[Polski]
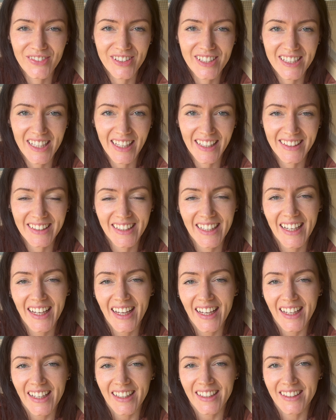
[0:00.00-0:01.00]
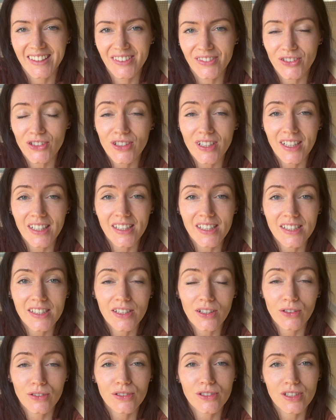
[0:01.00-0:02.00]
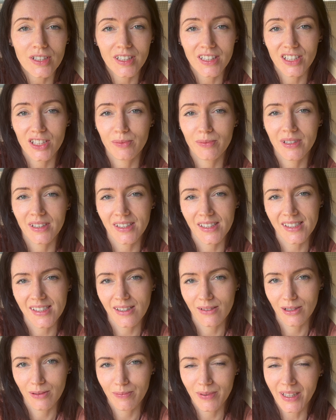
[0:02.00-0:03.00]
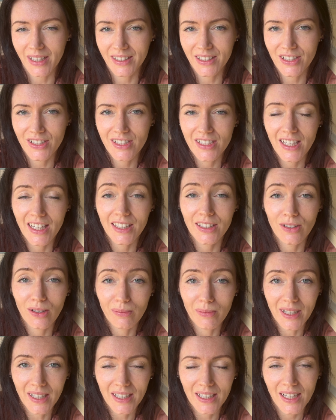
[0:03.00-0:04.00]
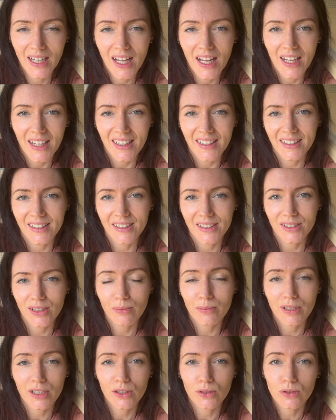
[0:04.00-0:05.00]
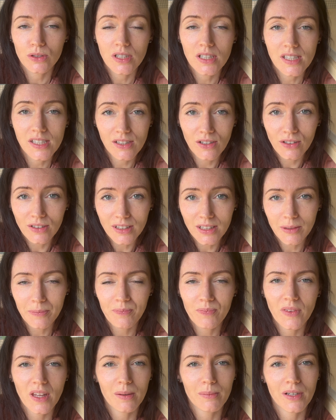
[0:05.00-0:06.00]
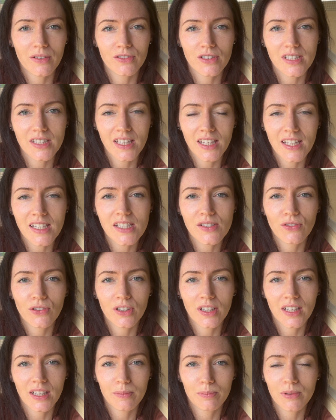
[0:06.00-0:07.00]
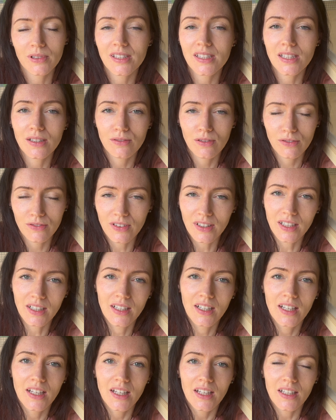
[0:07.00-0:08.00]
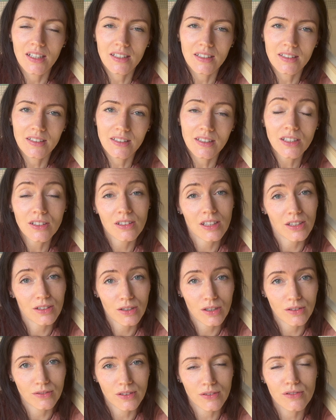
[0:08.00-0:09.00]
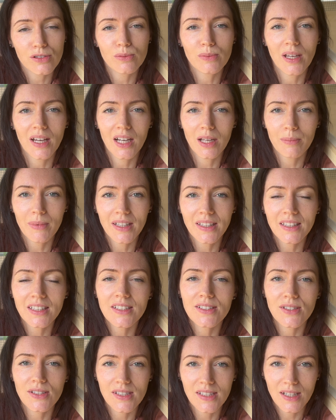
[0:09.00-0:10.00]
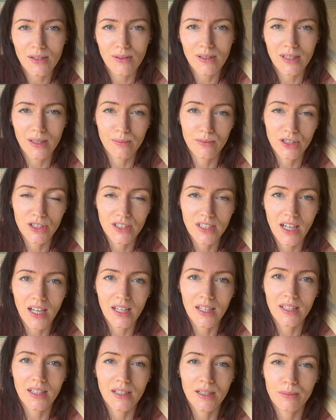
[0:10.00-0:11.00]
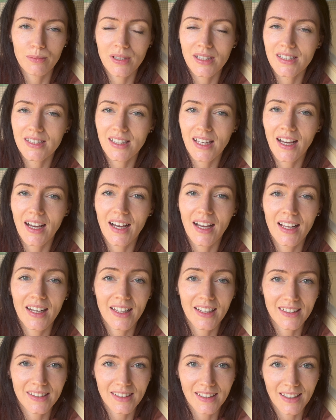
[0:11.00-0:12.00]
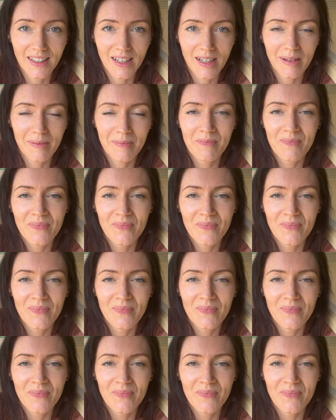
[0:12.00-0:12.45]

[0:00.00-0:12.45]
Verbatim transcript: w dzień, e, wczoraj skończyliśmy cały praktycznie domek. E, domek już stoi, ma wszystkie swoje podstawowe i dodatkowe w sumie elementy. Została nam dzisiaj misja elektryka.